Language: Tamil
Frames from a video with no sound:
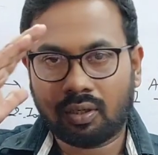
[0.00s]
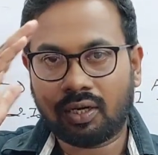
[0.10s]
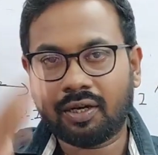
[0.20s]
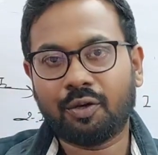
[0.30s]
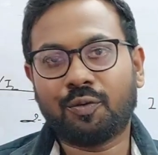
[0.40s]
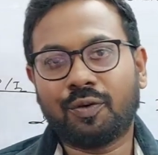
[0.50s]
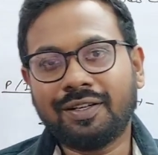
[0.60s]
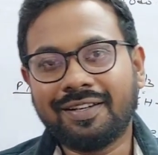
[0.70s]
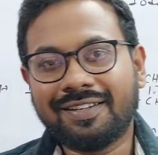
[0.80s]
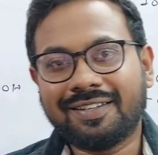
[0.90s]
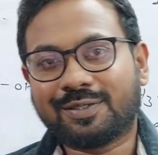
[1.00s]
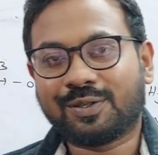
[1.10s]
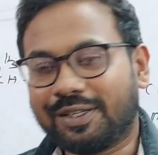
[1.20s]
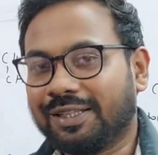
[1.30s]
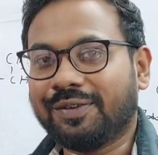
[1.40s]
ஹாய் ஒன் ஸோ
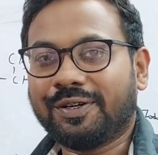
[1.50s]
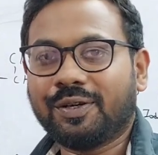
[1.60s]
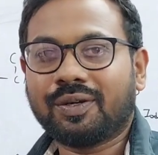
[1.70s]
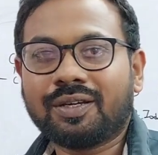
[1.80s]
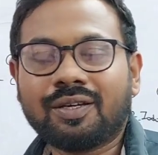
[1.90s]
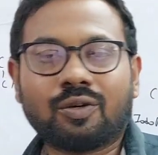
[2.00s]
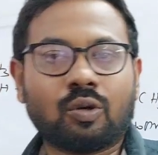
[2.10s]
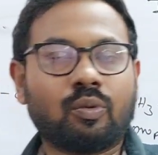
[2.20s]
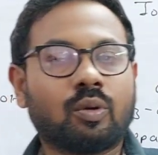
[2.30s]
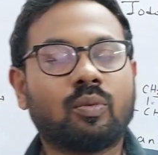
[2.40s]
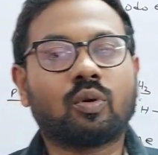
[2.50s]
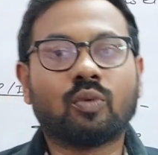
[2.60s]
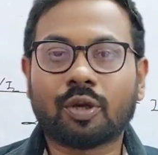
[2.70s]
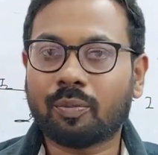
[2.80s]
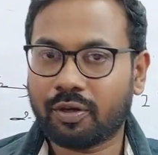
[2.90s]
இந்த வீடியோவில் ரொம்ப ரொம்ப ஒரு
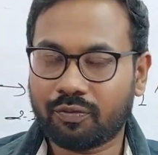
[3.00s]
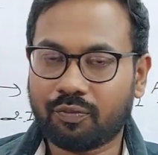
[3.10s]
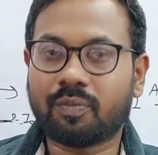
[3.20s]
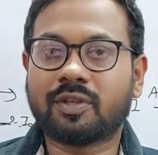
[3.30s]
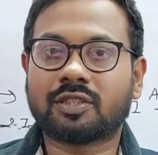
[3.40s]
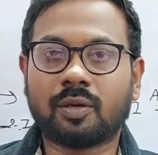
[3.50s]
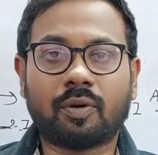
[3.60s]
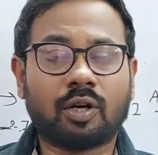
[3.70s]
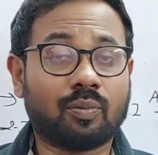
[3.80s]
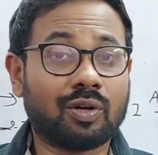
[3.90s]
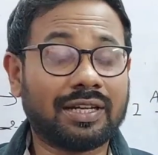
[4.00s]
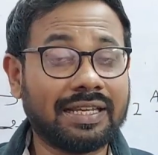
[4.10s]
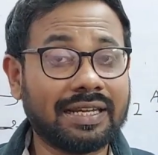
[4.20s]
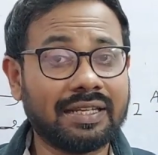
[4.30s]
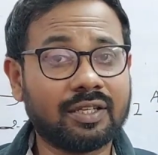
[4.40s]
முக்கியமான இன்ஃபர்மேஷன் தான் பார்க்க போகிறோம்
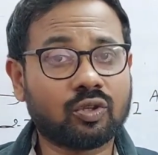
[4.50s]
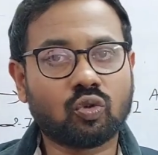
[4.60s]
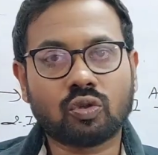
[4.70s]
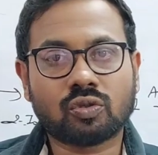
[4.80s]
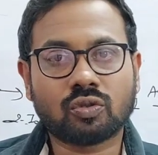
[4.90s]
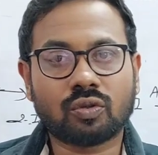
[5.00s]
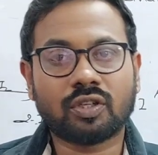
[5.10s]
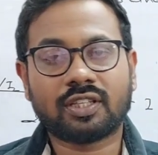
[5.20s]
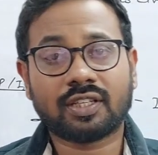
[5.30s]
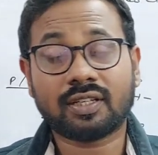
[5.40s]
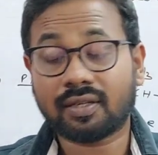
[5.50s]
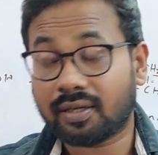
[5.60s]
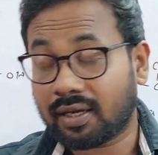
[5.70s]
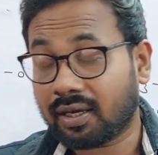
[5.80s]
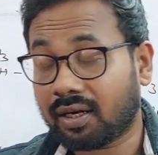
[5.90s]
டிஎன்ஏ டூ தௌசண்ட் டுவெண்ட்டி த்ரீக்கு
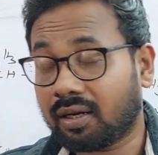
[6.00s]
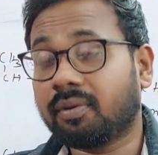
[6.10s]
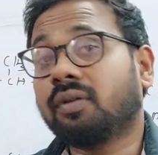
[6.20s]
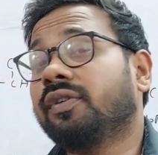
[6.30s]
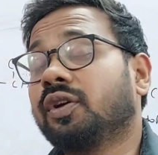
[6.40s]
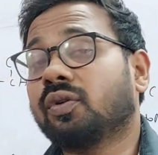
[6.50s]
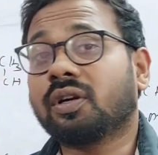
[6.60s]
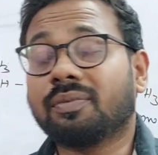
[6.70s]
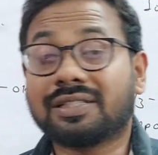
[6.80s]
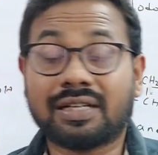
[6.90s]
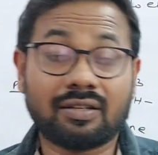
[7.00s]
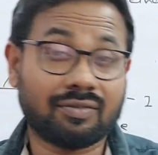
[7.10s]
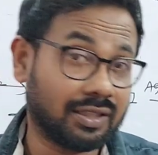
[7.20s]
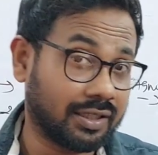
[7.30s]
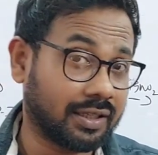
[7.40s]
ஏராளமான வீடியோக்கள் நம்ம சேனலில்
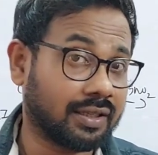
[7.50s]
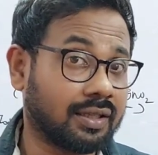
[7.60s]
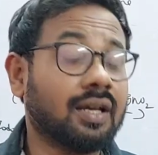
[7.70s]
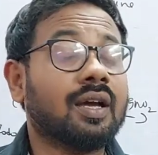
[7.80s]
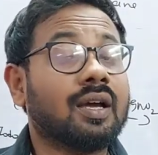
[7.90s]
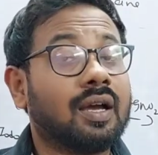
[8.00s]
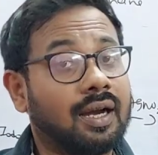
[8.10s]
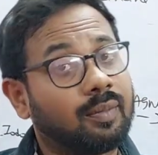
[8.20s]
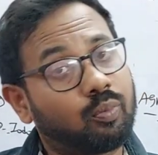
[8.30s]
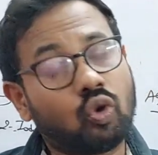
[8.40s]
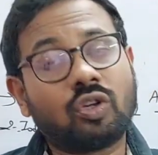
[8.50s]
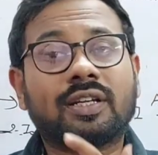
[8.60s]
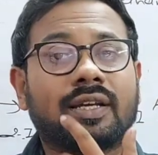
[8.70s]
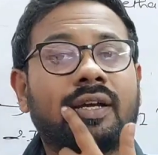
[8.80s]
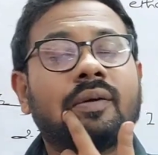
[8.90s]
வந்துக்கிட்டே இருக்குது அண்ட்
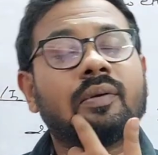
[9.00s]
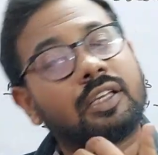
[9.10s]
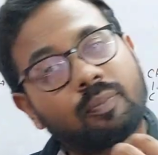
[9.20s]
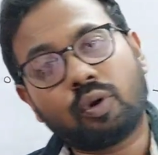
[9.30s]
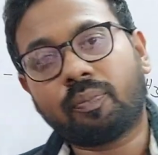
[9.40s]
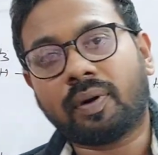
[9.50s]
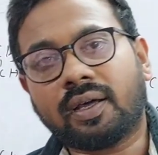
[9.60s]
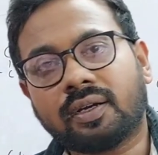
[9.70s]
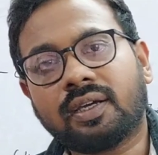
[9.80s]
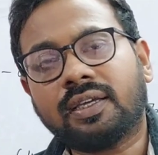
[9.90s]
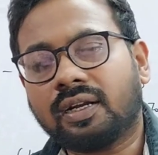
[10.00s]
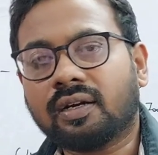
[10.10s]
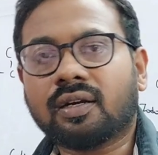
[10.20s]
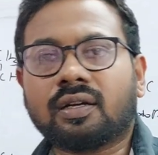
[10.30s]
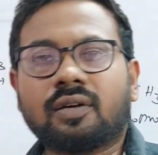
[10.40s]
போட்டிருக்கேன் நீங்கள் போய் பாருங்கள் எல்லா
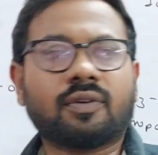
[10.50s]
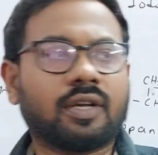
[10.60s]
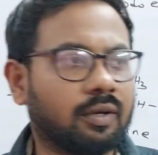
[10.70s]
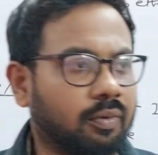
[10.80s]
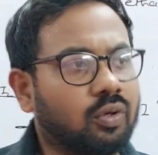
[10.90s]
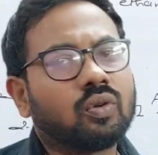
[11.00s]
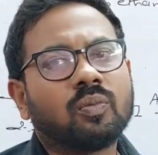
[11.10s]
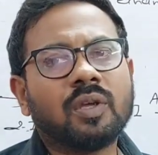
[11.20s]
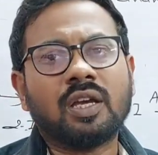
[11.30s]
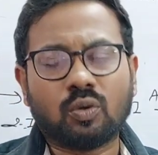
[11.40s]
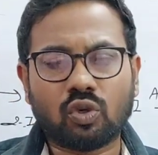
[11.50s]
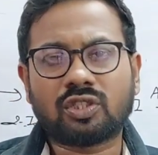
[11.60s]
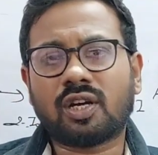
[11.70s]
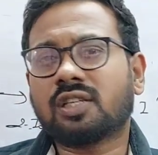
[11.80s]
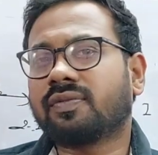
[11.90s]
கட் ஆஃப்க்கு என்ன பண்ணணும் ஒரு
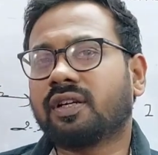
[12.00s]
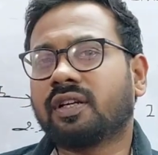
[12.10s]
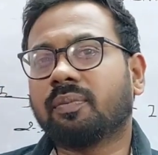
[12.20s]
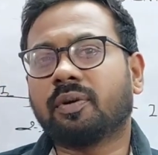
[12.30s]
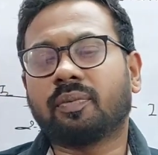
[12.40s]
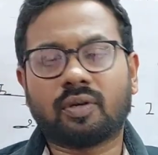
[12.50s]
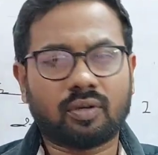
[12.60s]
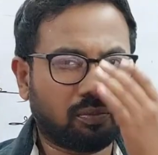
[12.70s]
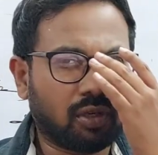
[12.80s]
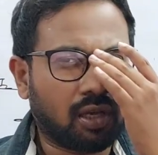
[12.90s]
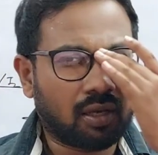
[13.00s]
சாய்ஸ் ஃபில்லிங் எப்படி பண்ணணும்